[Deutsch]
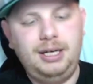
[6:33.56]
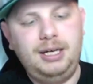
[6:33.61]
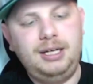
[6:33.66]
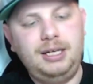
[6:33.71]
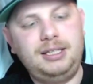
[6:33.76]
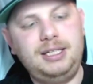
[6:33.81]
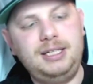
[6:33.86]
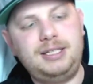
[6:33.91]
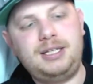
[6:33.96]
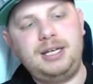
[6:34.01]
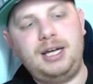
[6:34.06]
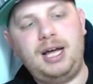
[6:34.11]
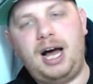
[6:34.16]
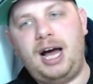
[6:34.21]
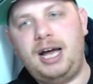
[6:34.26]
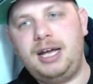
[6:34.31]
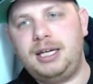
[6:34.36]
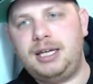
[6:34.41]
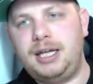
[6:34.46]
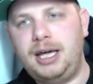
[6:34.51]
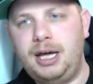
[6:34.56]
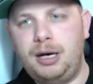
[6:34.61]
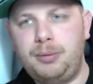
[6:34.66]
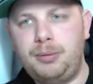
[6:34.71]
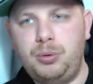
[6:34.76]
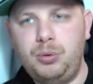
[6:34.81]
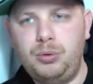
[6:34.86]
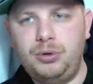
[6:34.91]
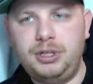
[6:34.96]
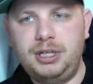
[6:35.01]
Diese
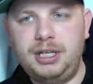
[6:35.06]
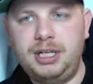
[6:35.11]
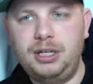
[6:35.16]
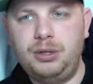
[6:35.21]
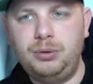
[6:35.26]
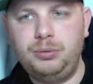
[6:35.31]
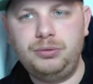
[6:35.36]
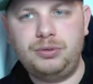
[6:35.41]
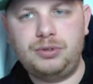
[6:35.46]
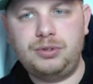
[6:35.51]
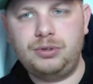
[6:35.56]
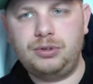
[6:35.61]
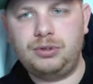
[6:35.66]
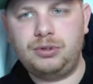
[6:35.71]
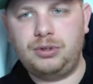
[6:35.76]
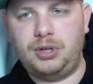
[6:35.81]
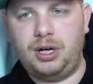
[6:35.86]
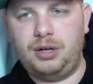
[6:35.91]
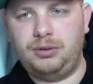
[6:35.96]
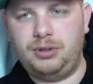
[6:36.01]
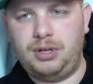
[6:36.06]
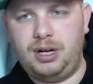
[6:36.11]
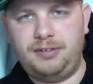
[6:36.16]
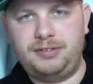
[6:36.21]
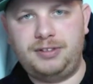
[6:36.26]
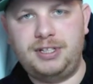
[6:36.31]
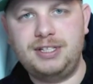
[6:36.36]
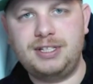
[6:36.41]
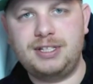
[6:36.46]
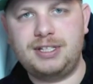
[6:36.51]
Einkerbungen hier unten und
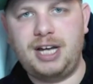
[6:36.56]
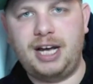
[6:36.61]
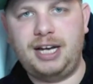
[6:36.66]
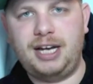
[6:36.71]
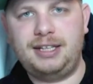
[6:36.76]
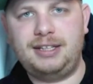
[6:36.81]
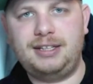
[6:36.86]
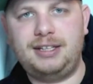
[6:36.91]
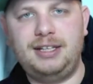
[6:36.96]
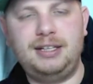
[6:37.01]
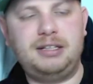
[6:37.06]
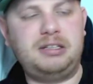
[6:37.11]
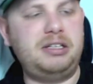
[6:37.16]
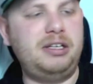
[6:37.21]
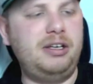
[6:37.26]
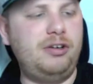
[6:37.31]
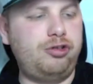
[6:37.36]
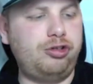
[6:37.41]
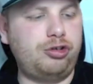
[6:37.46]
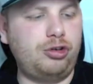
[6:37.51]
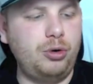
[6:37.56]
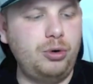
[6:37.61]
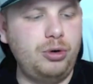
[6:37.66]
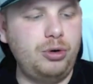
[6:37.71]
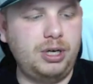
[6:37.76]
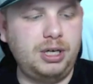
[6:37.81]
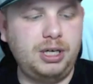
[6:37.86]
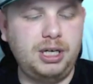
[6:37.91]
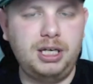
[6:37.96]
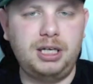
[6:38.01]
auf dieser Seite, die
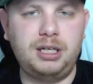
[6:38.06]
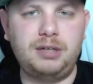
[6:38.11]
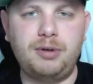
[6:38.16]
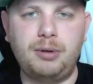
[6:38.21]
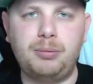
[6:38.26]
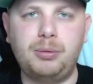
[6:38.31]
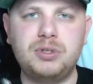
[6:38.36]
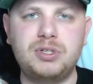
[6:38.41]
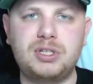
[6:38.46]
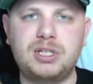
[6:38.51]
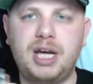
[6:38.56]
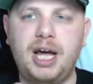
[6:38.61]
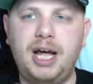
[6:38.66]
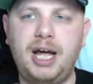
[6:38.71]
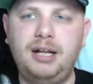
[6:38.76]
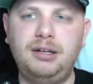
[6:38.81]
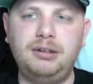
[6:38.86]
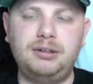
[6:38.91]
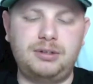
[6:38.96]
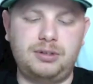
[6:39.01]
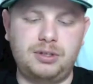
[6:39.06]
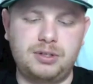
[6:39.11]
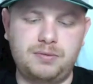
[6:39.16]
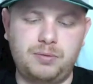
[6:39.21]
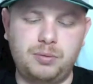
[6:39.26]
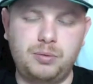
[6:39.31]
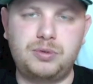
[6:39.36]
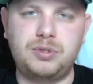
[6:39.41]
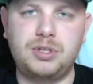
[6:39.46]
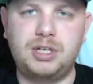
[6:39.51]
stören nicht, wenn man sie hält. Das
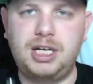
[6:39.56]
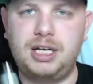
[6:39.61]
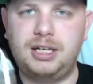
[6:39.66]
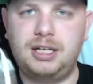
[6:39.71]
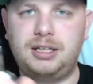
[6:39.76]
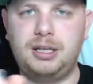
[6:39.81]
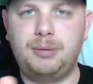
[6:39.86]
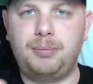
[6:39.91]
funktioniert.